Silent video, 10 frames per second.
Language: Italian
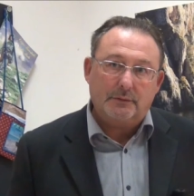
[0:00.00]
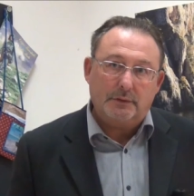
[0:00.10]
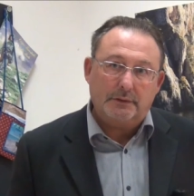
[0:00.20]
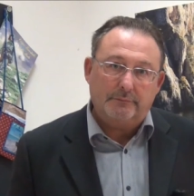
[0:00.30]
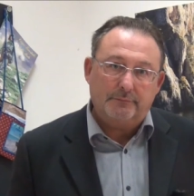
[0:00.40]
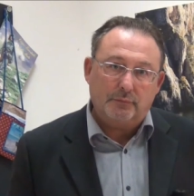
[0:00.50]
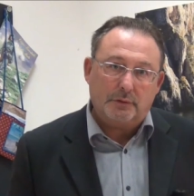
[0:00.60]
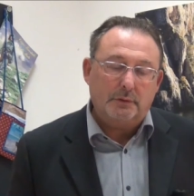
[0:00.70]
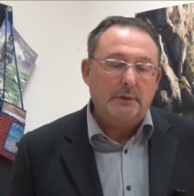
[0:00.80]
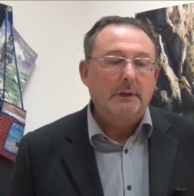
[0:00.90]
quella del
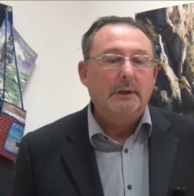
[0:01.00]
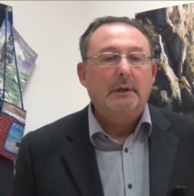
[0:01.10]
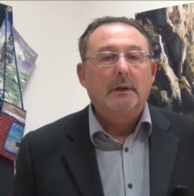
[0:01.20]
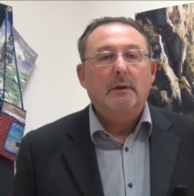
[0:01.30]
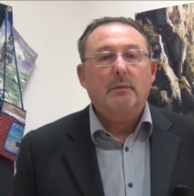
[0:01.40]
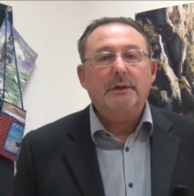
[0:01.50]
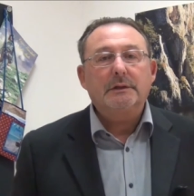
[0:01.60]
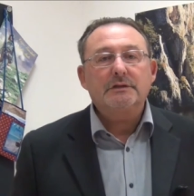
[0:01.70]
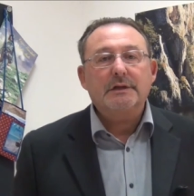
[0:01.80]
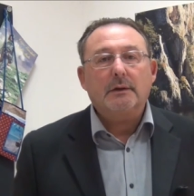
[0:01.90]
Furlo.
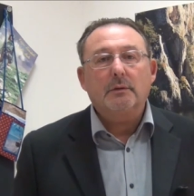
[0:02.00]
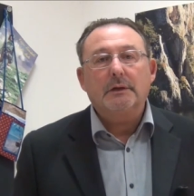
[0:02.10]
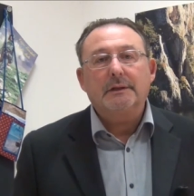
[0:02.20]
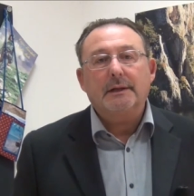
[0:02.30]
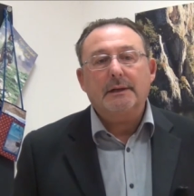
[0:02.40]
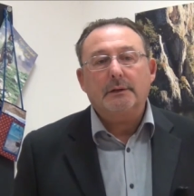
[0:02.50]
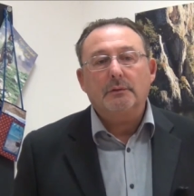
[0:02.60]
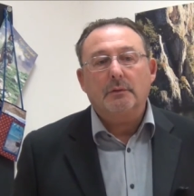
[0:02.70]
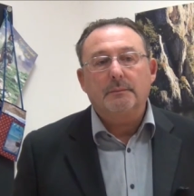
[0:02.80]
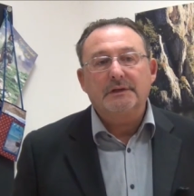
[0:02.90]
Quindi già con il
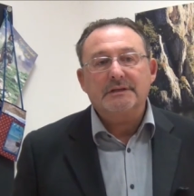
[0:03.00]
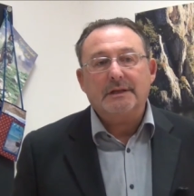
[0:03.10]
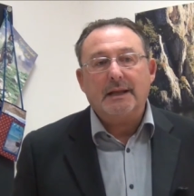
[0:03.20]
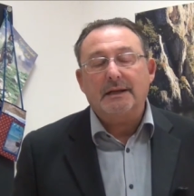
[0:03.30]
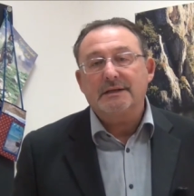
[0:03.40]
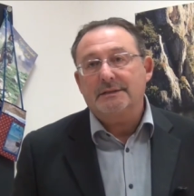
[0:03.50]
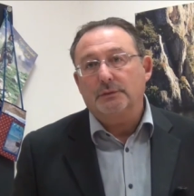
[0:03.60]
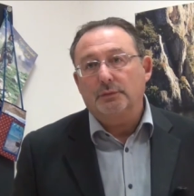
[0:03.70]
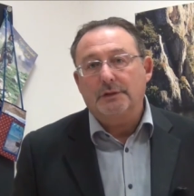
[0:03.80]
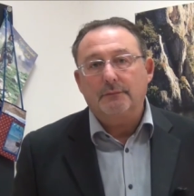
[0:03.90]
decreto ministeriale
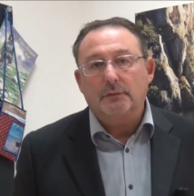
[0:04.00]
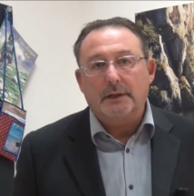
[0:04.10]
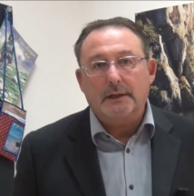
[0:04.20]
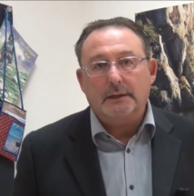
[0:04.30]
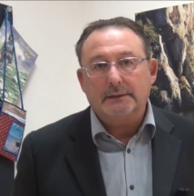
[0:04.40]
istitutivo della,